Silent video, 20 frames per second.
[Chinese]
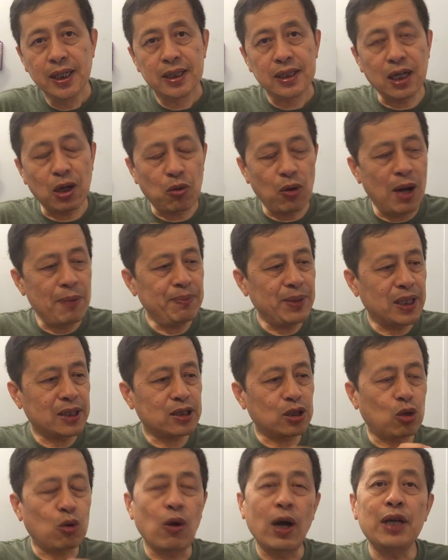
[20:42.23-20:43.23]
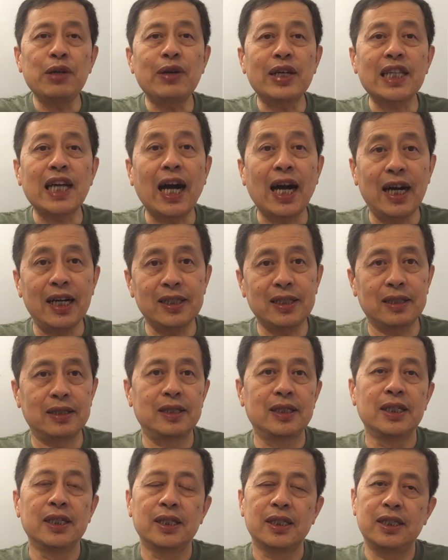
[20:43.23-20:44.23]
它关闭的是官员的孩子。
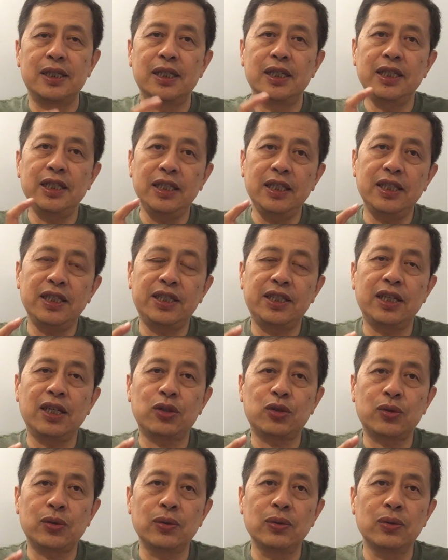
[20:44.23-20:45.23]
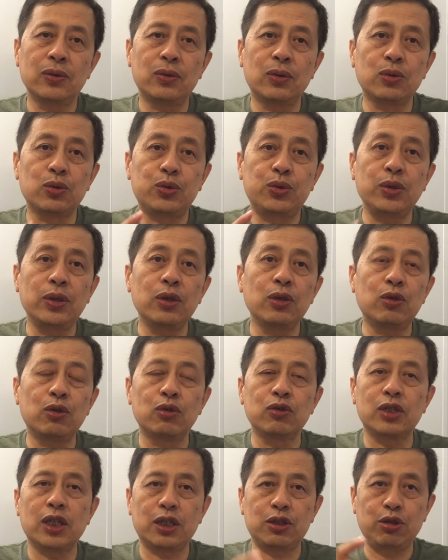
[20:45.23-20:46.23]
和一些中共军
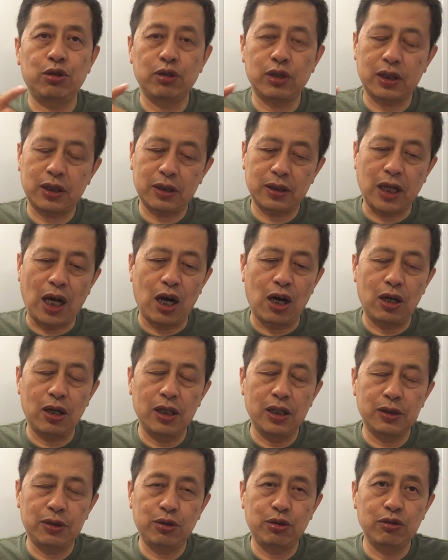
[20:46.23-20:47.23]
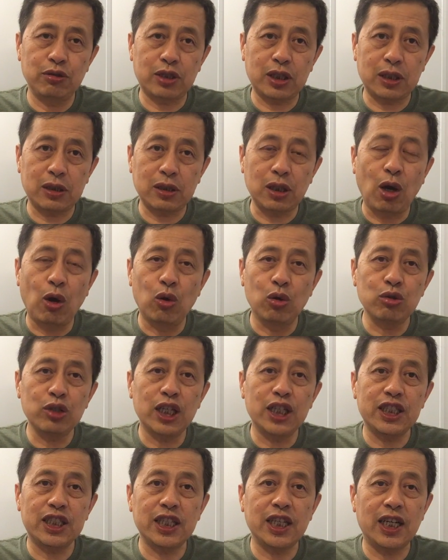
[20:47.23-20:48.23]
工的去偷
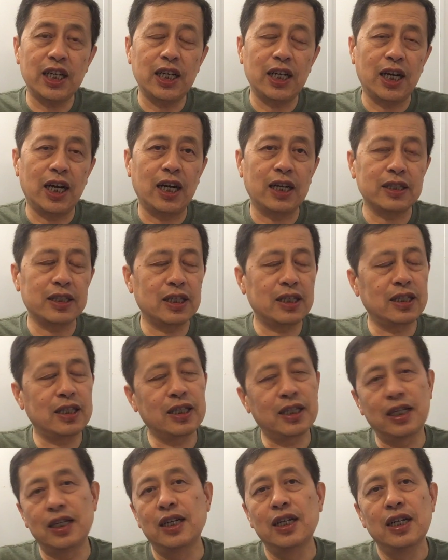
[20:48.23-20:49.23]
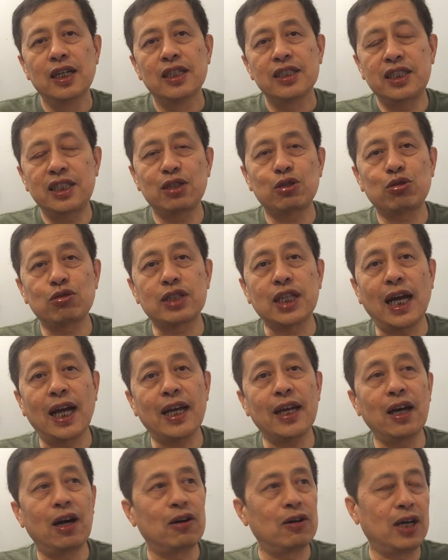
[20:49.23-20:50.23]
那些那个技术
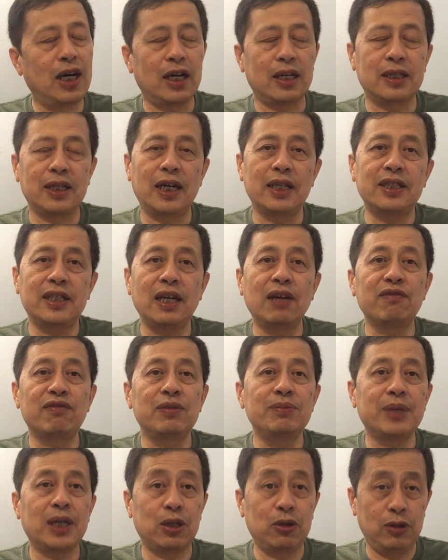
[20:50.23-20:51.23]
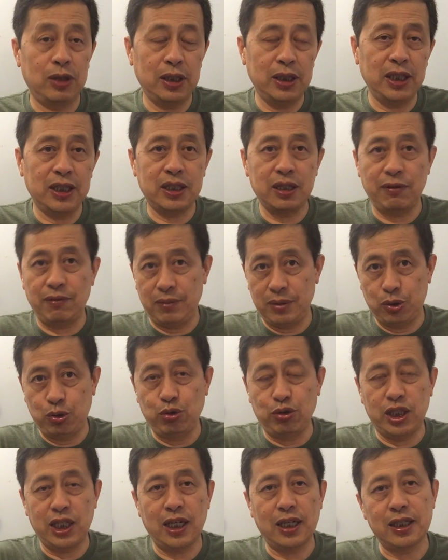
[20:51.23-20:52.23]
材料来颠覆美国，那些
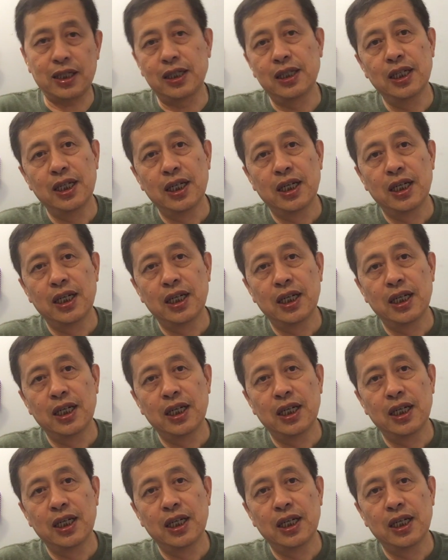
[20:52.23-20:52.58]
拒签了。